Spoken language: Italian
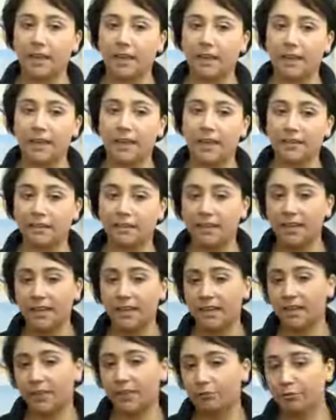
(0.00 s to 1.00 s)
Eh,
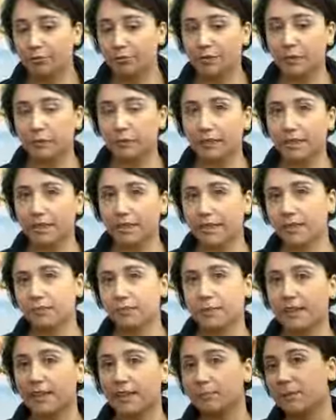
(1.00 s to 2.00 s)
direi che è
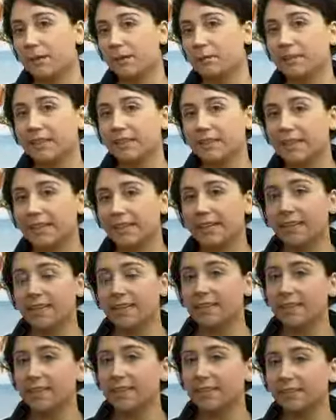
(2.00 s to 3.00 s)
fondamentale perché permette
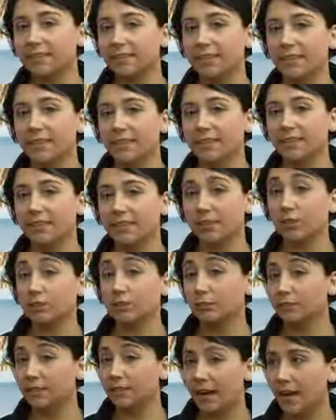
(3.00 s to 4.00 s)
alle aziende di
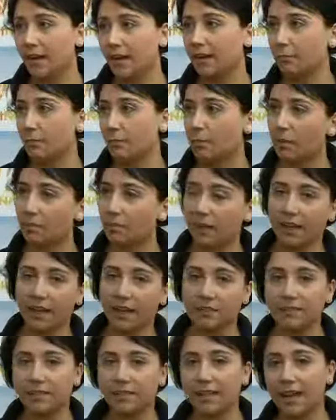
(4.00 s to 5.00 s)
incontrare probabili
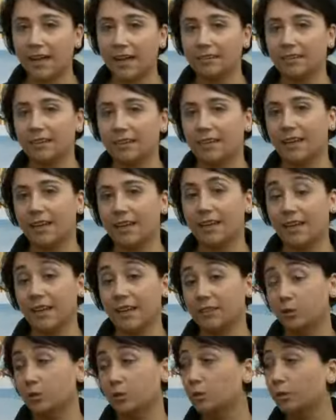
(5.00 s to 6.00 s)
candidati e
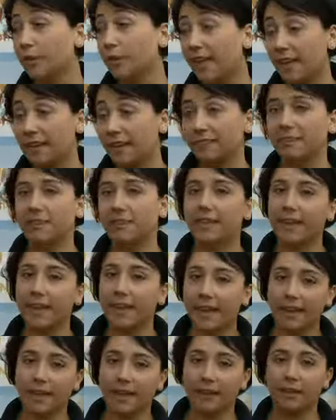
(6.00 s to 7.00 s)
a studenti
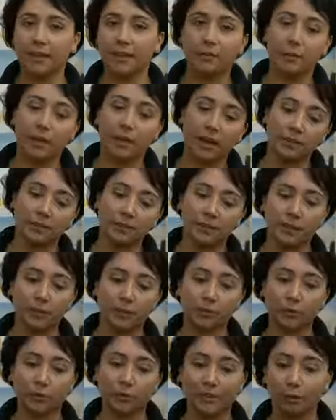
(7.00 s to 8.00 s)
e alle laureandi
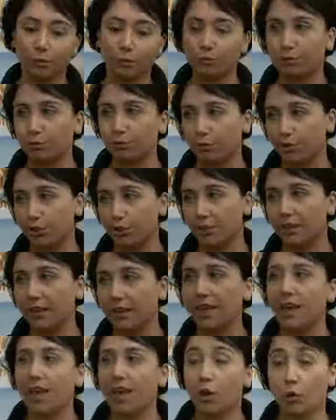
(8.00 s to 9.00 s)
di poter
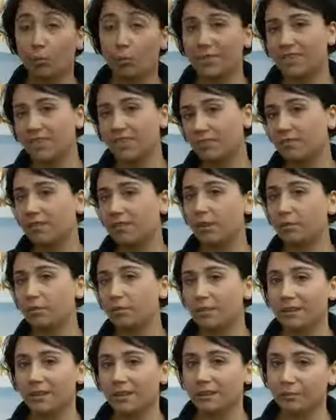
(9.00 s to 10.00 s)
conoscere come si vive e
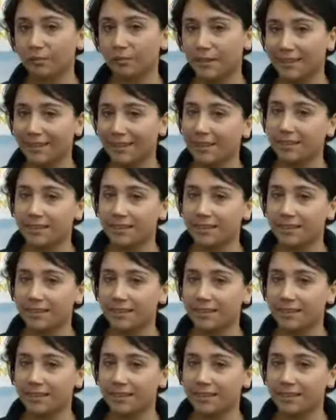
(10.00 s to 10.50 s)
come si lavora nelle